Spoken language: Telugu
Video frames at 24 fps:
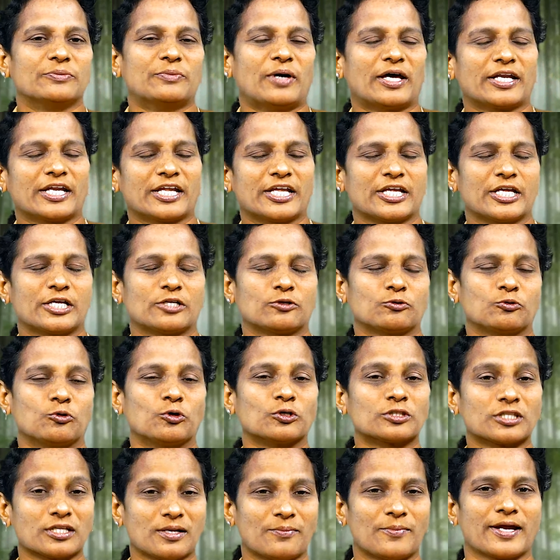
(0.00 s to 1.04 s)
మరి
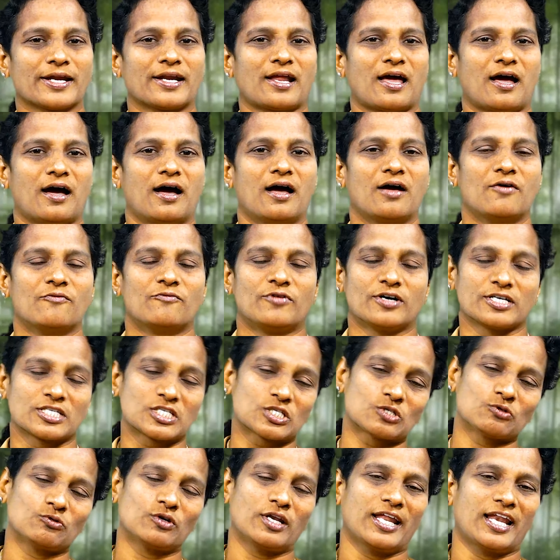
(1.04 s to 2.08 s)
నూతనమైన
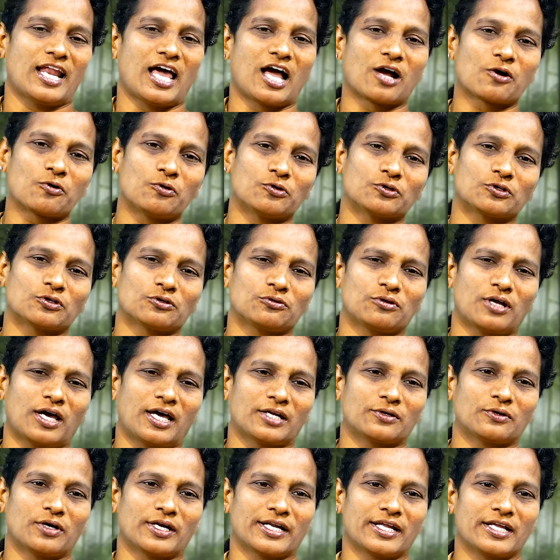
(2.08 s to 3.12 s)
వస్తువులు ఎలా
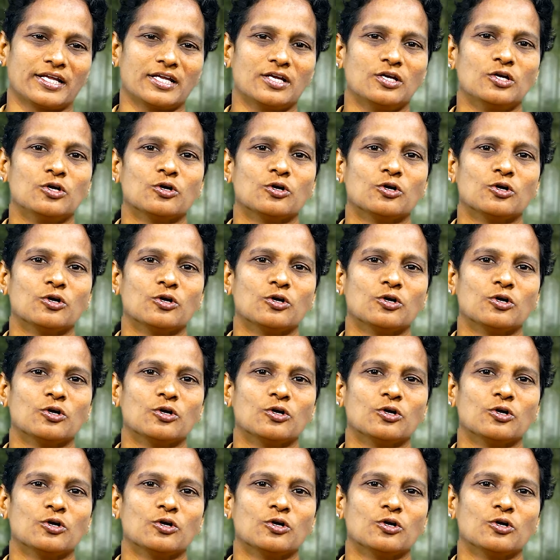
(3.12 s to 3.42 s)
కొంటున్నారు అని